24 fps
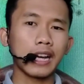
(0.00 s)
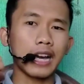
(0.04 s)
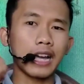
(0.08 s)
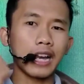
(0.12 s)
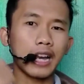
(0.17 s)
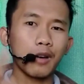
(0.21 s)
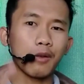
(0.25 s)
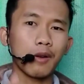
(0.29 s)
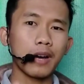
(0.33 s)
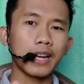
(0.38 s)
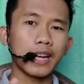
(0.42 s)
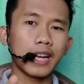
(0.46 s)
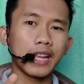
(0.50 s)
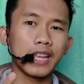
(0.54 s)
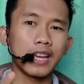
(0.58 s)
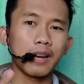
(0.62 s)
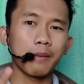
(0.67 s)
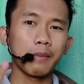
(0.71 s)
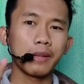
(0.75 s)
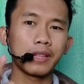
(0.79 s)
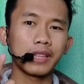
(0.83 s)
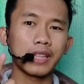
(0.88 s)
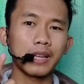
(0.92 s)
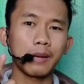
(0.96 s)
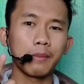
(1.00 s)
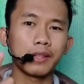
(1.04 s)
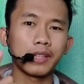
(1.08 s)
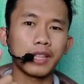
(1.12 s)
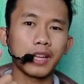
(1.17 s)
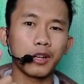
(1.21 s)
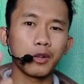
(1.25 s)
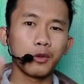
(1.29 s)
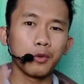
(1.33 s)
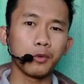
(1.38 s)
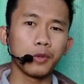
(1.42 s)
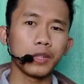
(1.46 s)
Kalau ada yang
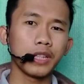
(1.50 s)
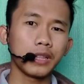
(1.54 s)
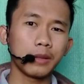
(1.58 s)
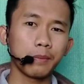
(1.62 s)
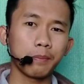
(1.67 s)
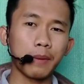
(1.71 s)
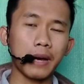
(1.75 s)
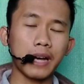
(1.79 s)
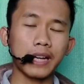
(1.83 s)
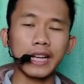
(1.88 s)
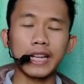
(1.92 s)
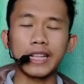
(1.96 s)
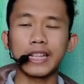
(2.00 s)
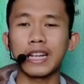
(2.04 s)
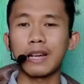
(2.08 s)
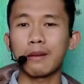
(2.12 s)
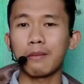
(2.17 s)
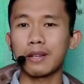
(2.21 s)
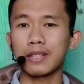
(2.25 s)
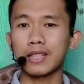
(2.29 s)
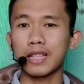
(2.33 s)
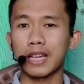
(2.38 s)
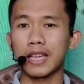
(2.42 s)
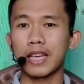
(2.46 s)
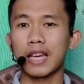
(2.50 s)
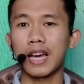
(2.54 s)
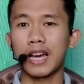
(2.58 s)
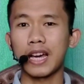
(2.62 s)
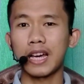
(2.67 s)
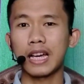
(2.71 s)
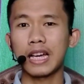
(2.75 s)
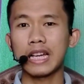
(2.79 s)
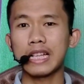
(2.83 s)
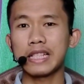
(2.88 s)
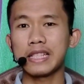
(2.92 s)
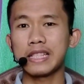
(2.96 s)
minta-minta duit pakai nama
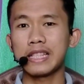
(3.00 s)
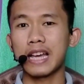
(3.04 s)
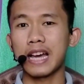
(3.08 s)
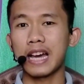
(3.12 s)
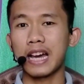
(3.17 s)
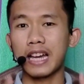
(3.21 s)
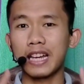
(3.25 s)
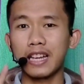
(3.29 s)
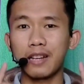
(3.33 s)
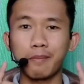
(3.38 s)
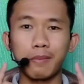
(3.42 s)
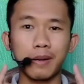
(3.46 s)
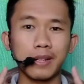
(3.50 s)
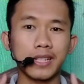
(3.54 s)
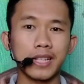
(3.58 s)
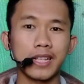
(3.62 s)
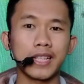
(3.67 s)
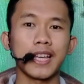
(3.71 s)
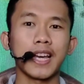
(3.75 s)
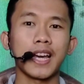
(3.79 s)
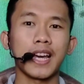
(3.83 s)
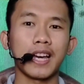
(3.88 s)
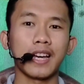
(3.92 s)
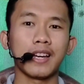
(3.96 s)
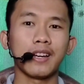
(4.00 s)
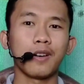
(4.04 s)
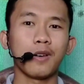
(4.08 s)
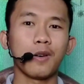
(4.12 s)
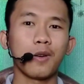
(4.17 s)
saya, jangan dipercaya.